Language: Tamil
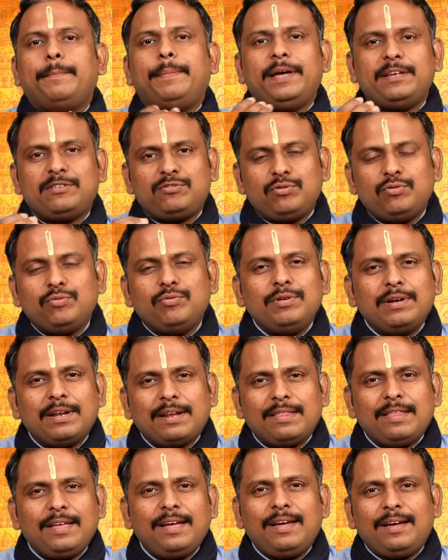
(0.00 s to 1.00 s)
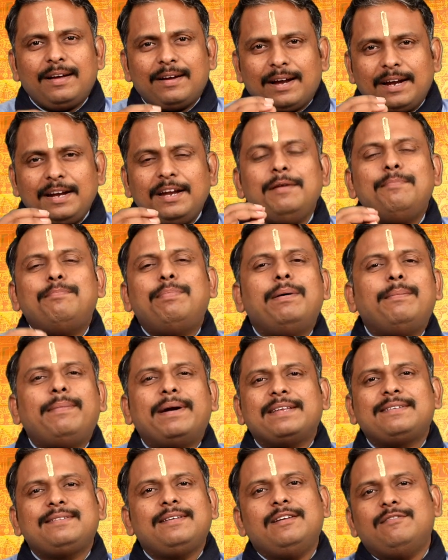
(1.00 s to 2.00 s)
பேசணுங்கிறத கண்டிப்பாக
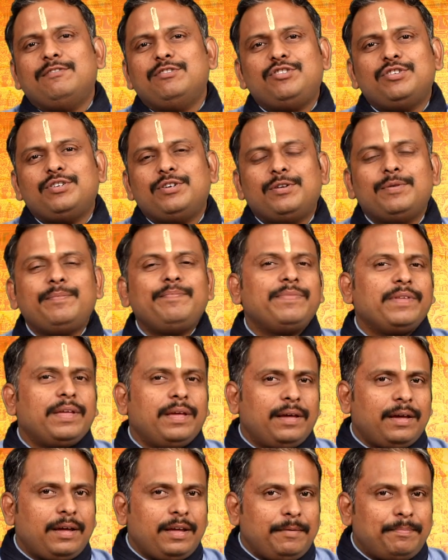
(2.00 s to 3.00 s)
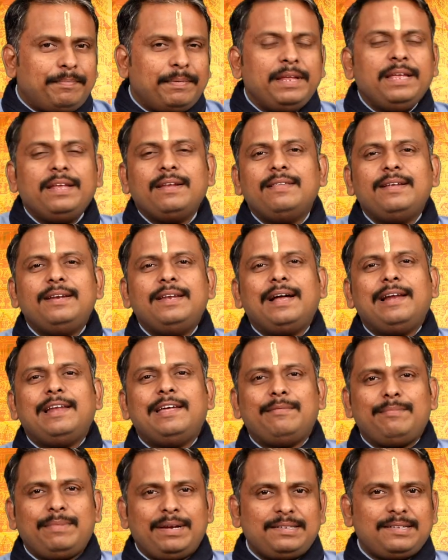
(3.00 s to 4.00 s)
மனசில் வச்சுக்கணும் இப்படி இருந்துட்டாலே
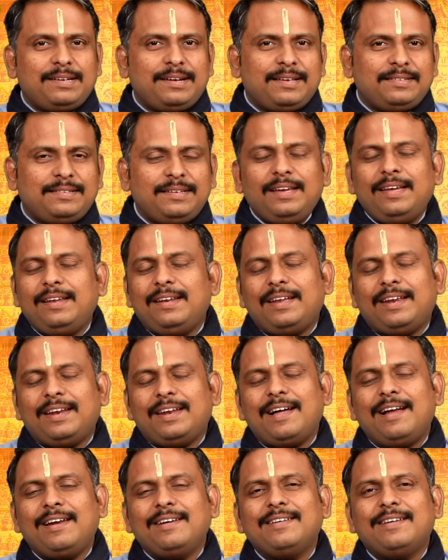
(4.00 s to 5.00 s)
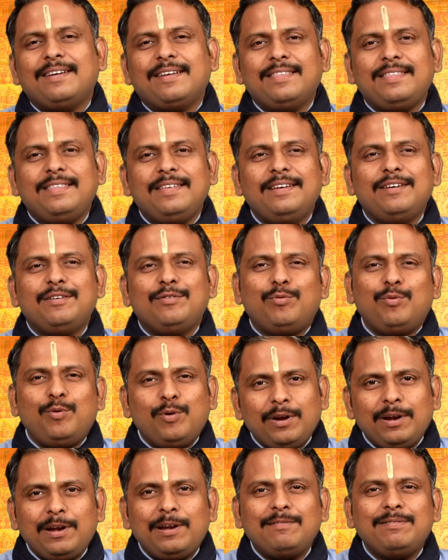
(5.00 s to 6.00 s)
மேஷராசிக்கு நே நாளுங்கிறது
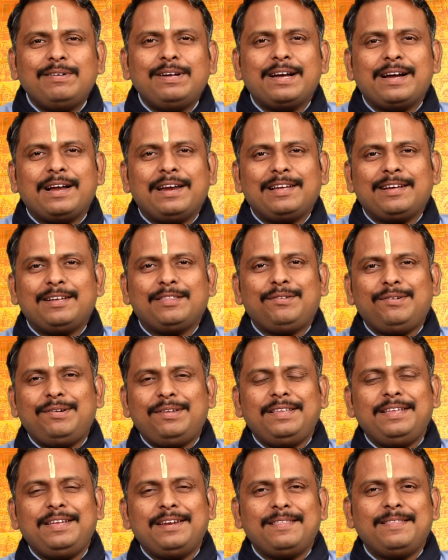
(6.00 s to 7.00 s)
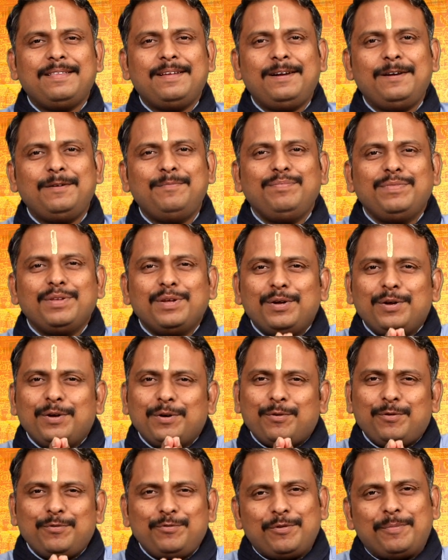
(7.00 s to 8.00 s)
ஓரளவுக்கு கலக்கத்துடன் இருந்தாலும்
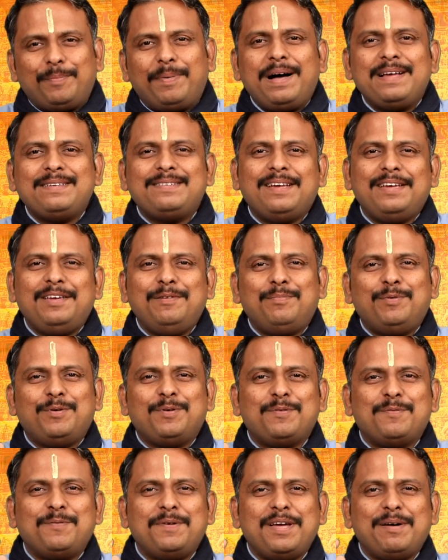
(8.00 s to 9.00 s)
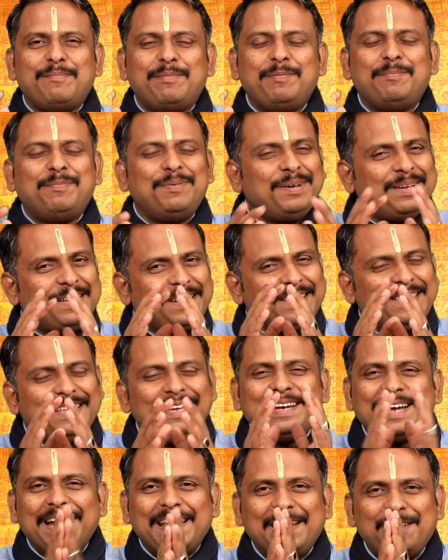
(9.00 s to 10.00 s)
கொஞ்சம் பாஸ் ஆகி போகக்கூடிய அமைப்புங்கிறது
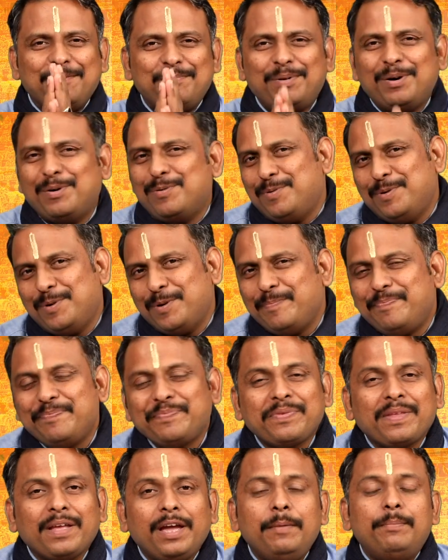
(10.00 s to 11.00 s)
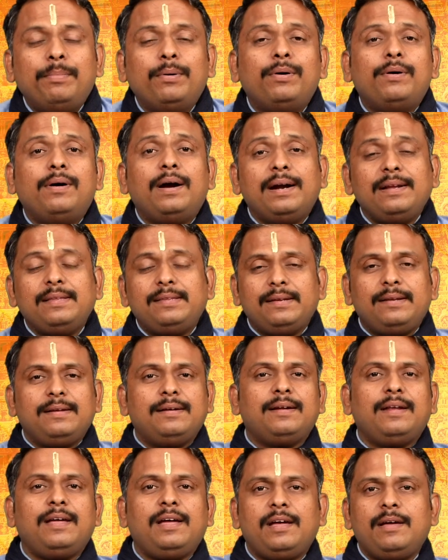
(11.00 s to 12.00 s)
கண்டிப்பாக உண்டு இப்போ அடுத்து
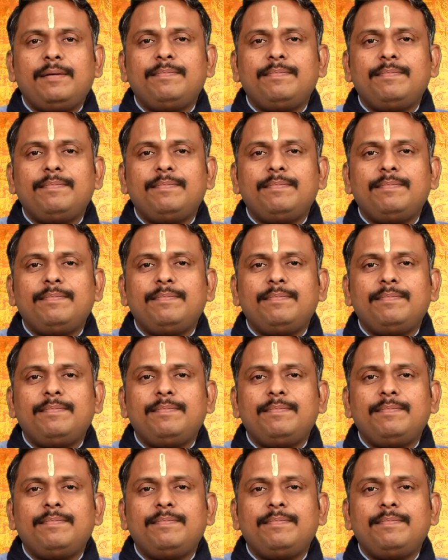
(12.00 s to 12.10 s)
இருக்கிற